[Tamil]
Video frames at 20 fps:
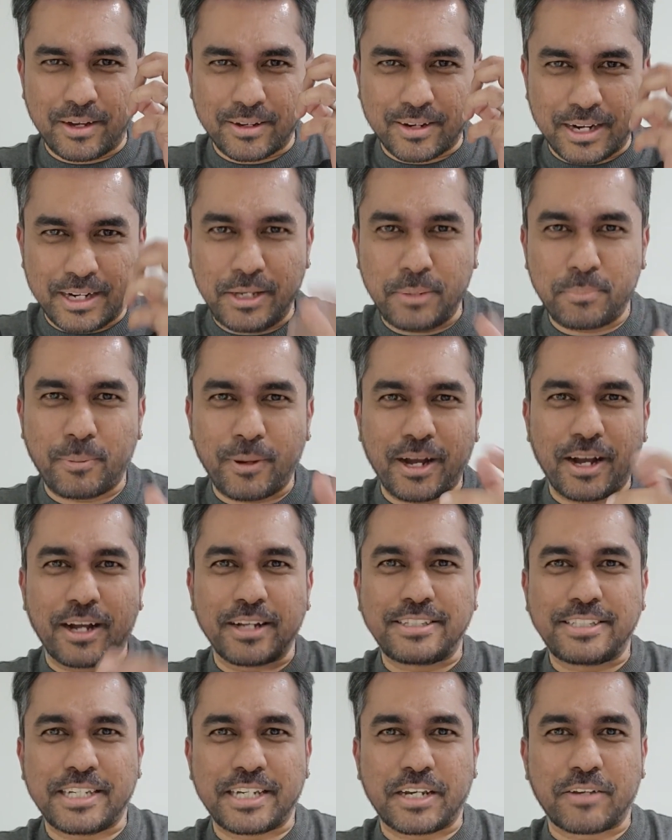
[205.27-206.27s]
கண்டிப்பாக
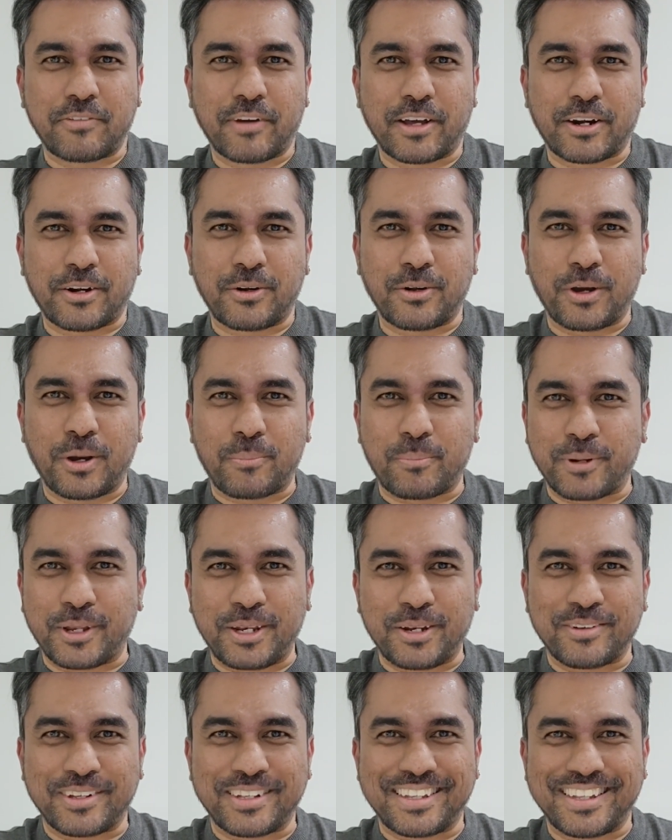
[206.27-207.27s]
ஆட்சிக்கு வரணும்
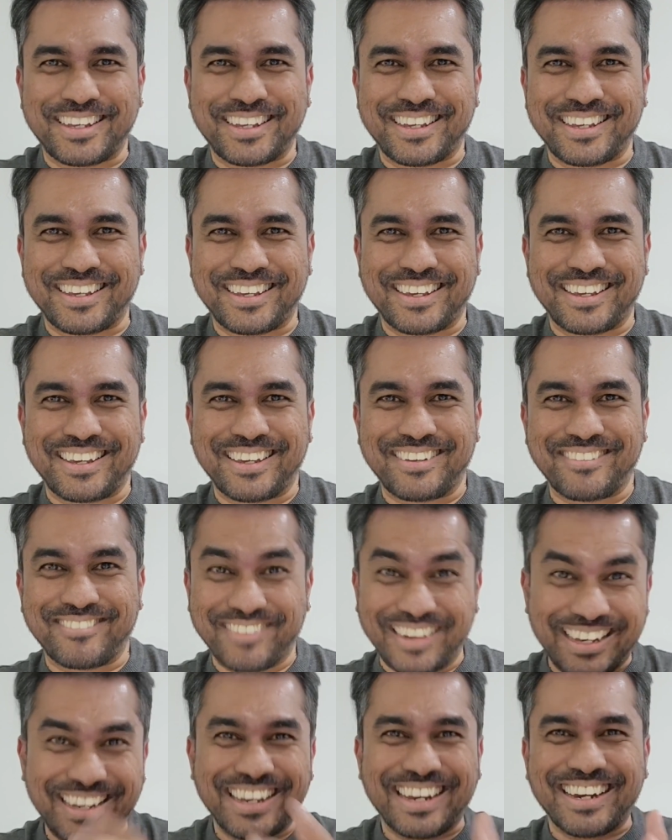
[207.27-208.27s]
அப்படின்னு வந்து
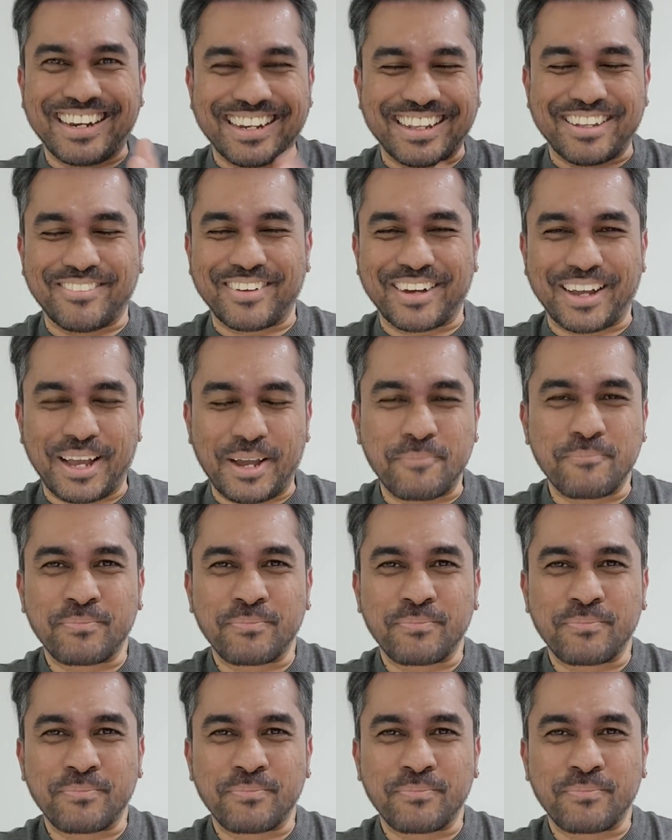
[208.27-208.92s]
வேதிக்கிட்டு இருந்தவங்க